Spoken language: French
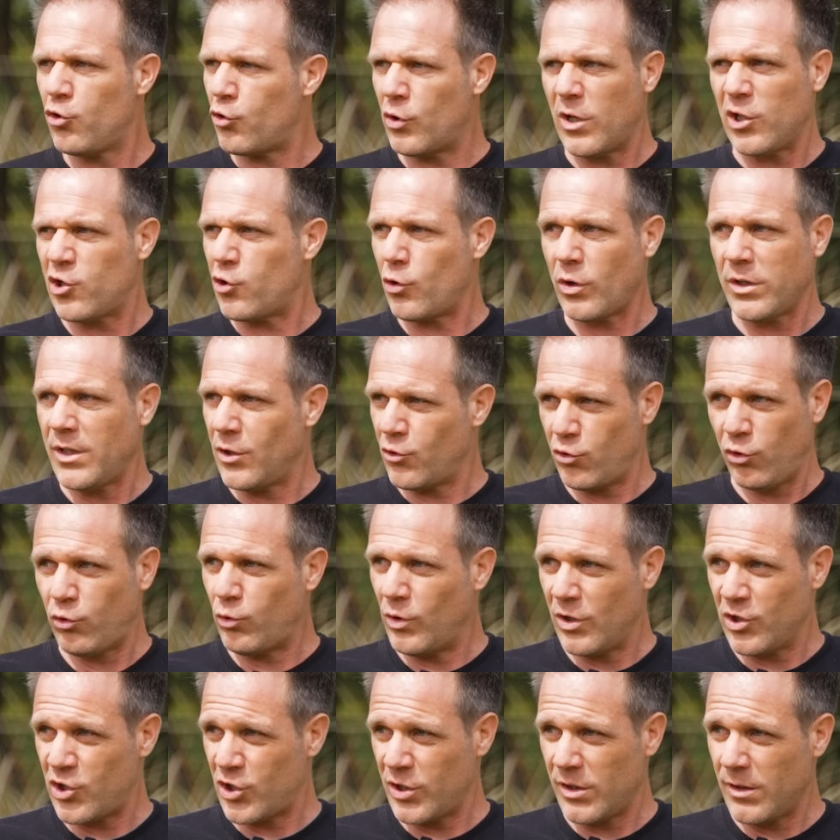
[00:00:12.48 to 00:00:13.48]
Je lâche rien, je
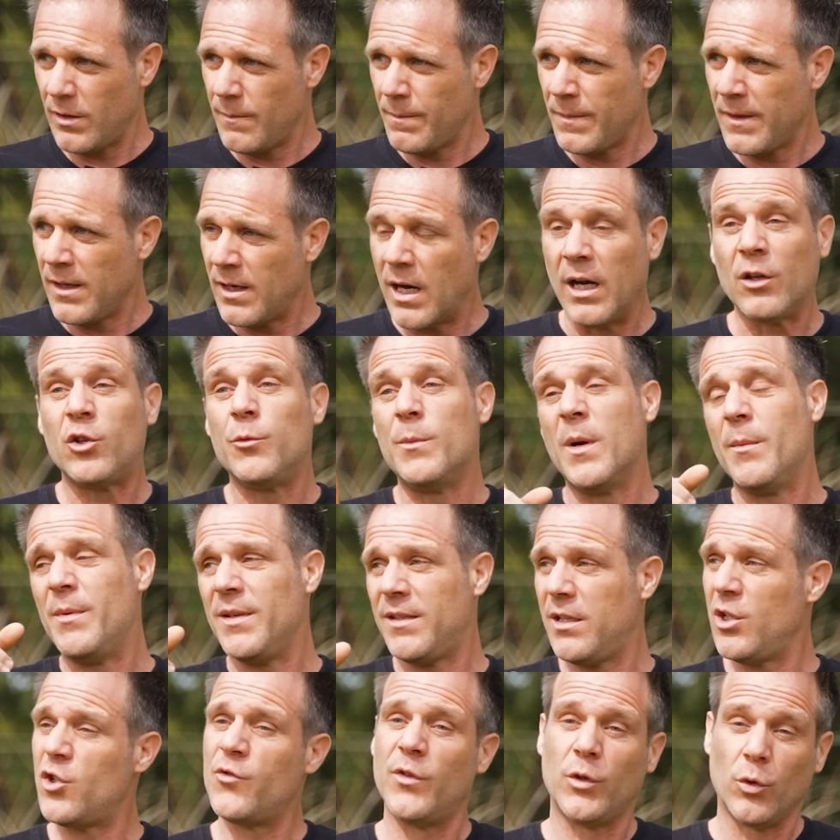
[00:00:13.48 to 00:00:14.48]
suis un chien. Ah, tu m'as
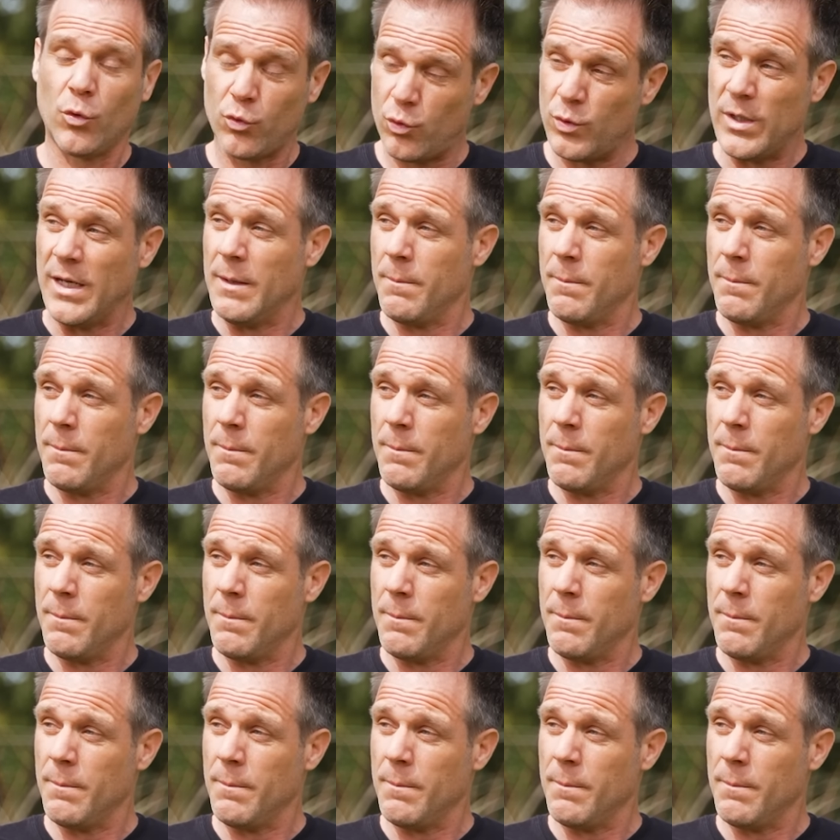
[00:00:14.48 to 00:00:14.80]
je vais te